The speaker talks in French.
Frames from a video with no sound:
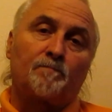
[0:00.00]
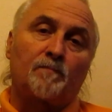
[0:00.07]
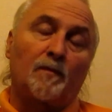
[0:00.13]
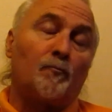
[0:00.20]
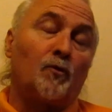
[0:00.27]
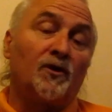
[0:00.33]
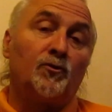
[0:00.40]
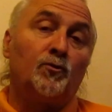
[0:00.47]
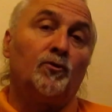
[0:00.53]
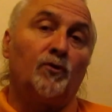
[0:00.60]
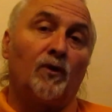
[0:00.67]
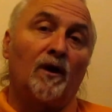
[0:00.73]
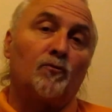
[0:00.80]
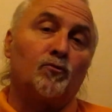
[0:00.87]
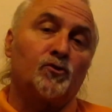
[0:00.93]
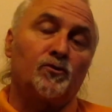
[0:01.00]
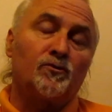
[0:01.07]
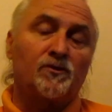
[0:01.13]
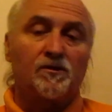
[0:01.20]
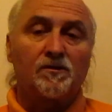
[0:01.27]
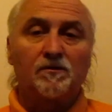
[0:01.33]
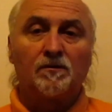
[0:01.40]
es dans la conscience,
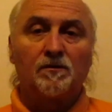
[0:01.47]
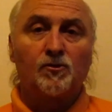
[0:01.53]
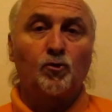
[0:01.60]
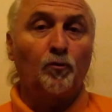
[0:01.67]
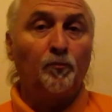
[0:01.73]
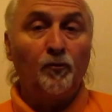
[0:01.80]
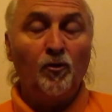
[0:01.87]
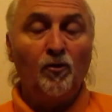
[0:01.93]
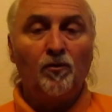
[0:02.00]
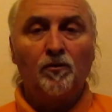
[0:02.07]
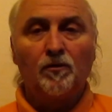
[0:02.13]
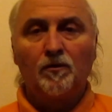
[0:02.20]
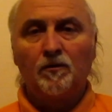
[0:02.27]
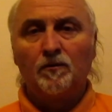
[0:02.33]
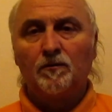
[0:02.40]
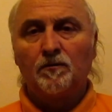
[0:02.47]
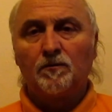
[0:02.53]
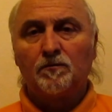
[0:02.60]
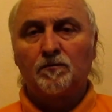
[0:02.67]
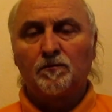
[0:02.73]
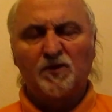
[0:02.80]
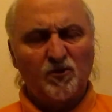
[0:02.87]
scrupuleux.
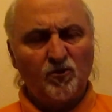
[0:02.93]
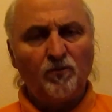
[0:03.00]
C'est une